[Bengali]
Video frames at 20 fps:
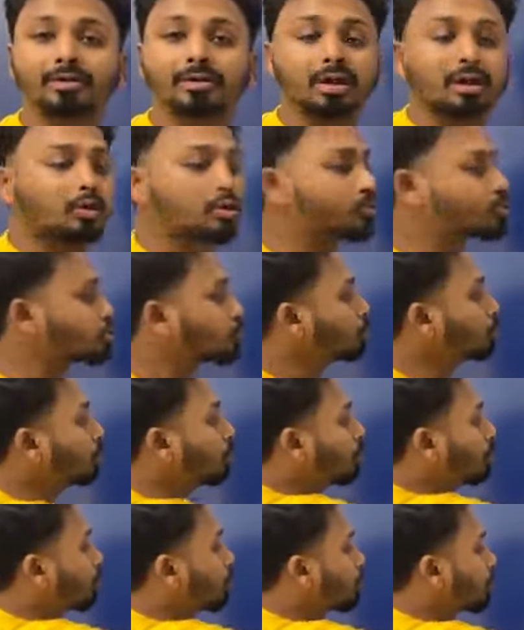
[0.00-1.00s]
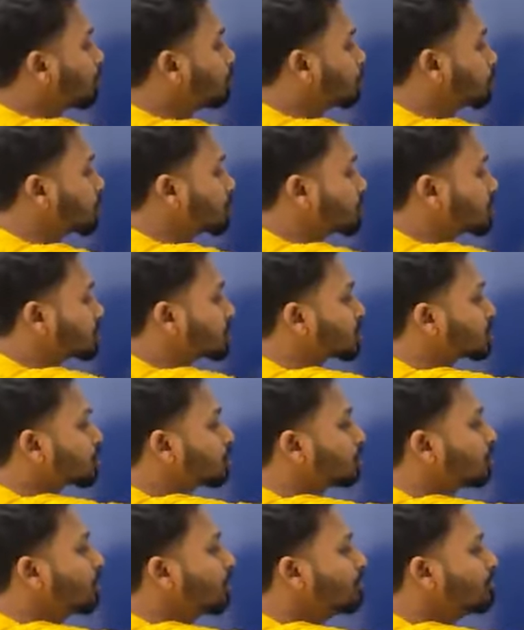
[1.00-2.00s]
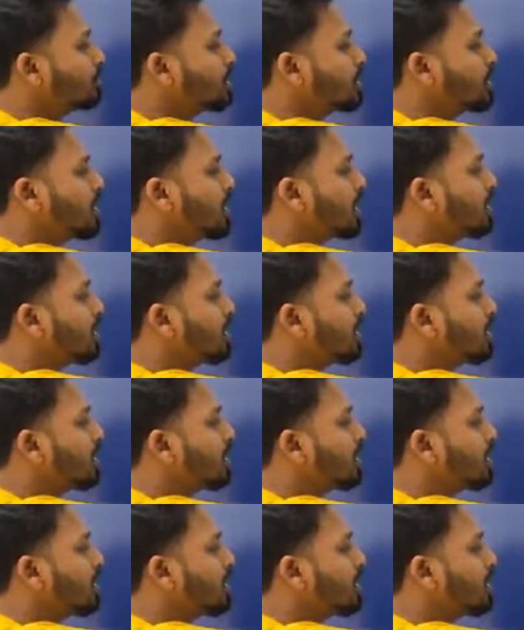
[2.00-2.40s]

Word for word: ব্যাপারটা খুব সুন্দর করে বোঝার চেষ্টা করব